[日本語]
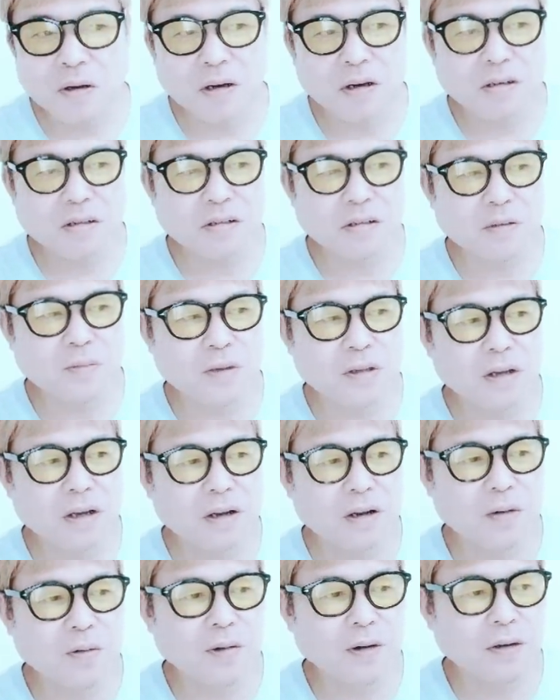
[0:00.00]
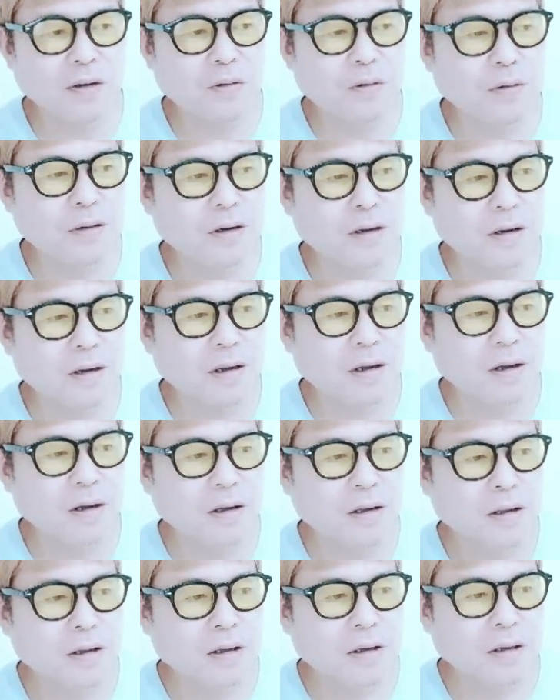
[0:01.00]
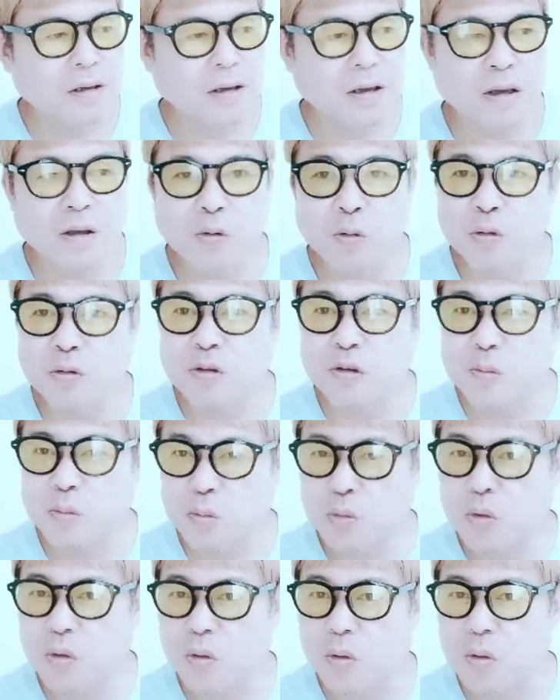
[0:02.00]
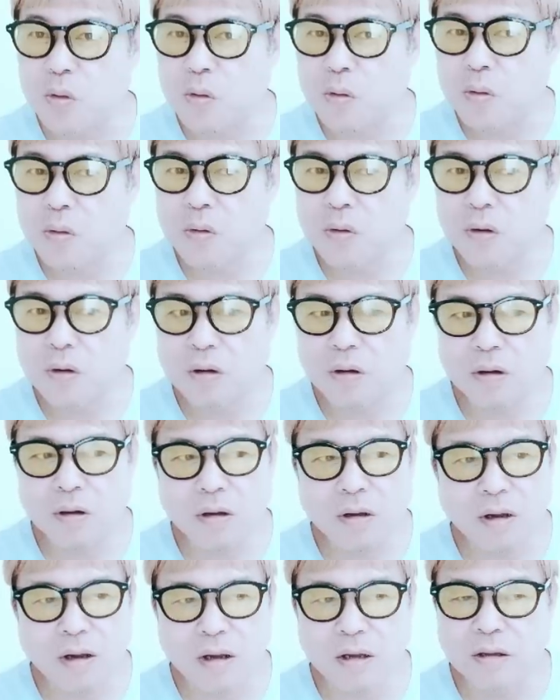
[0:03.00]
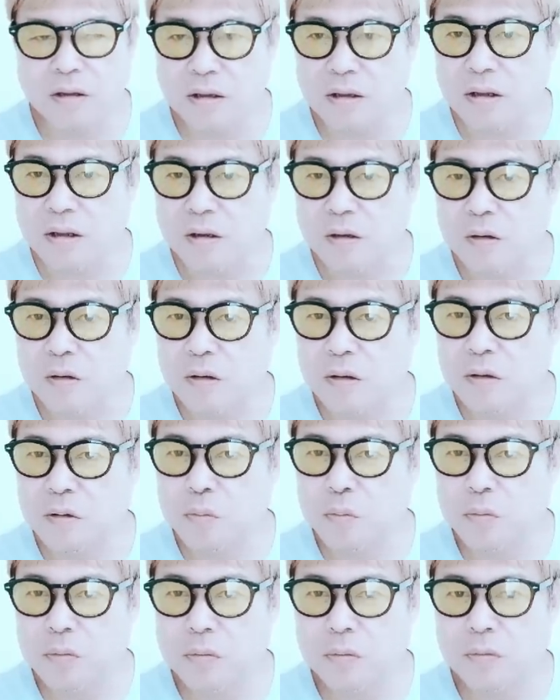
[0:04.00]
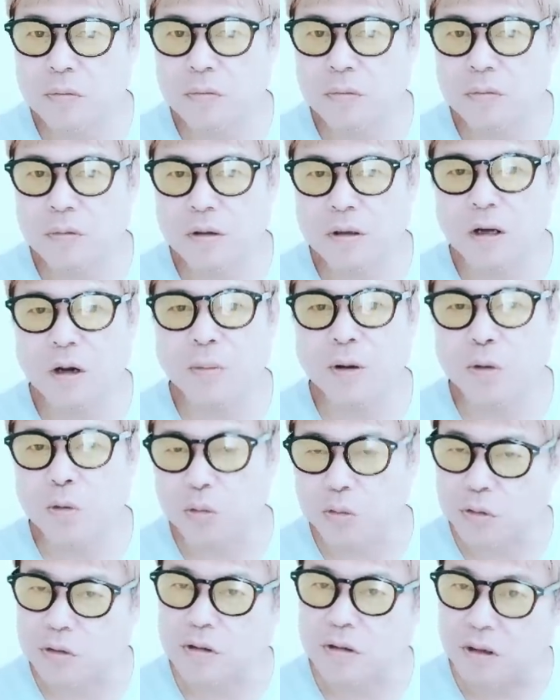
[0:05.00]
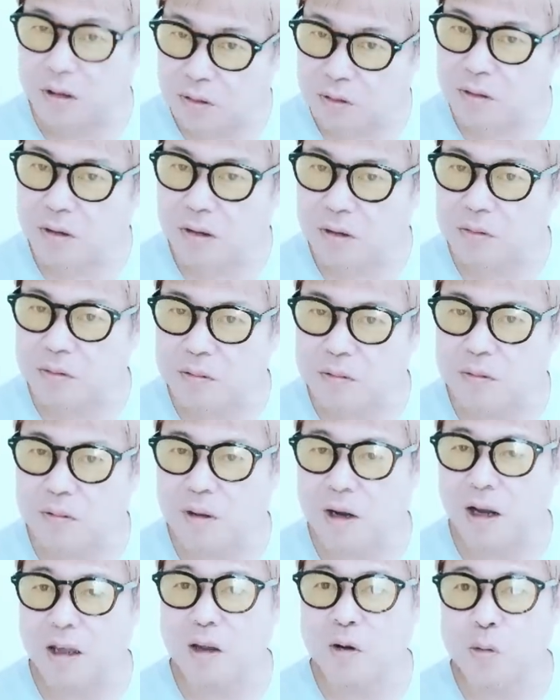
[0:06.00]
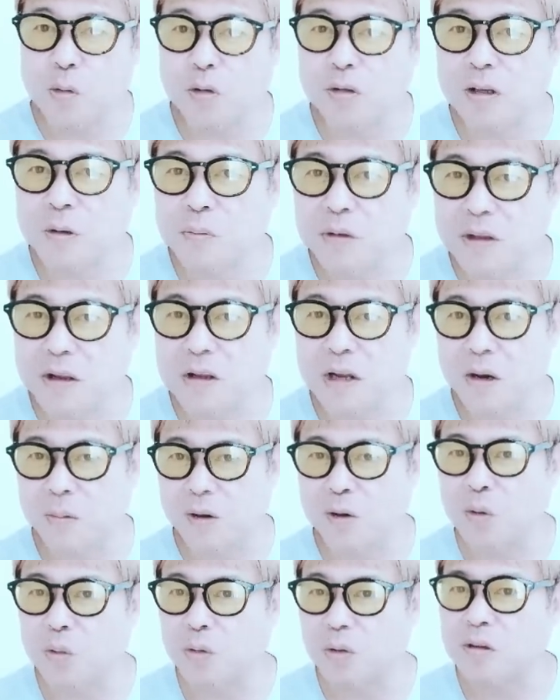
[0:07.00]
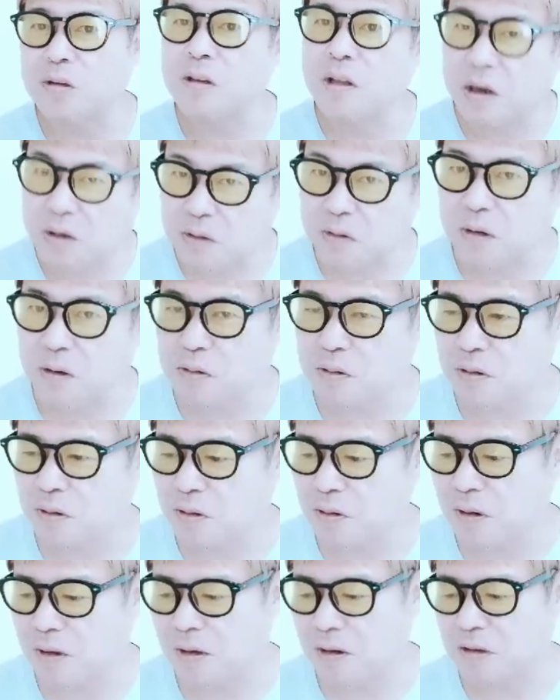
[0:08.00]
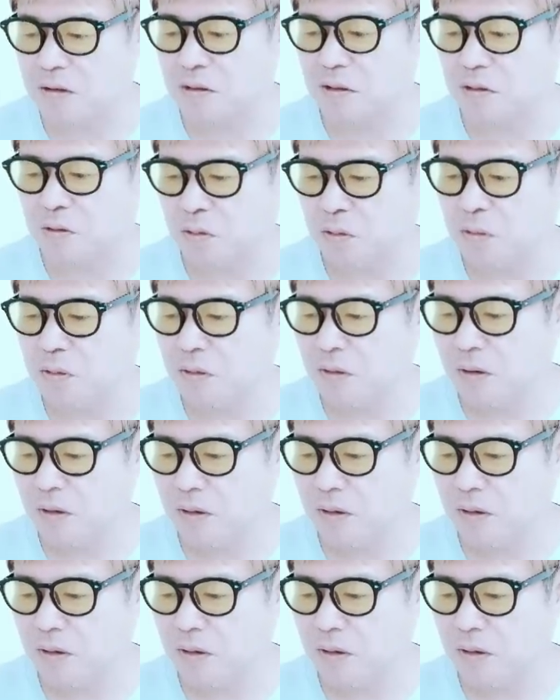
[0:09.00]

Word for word: ガーシーみたいなのがいるから芸能人も、えー、変にやばいことしなくなる綾野剛さんみたいにやばいことしなくなるっていう話でしょ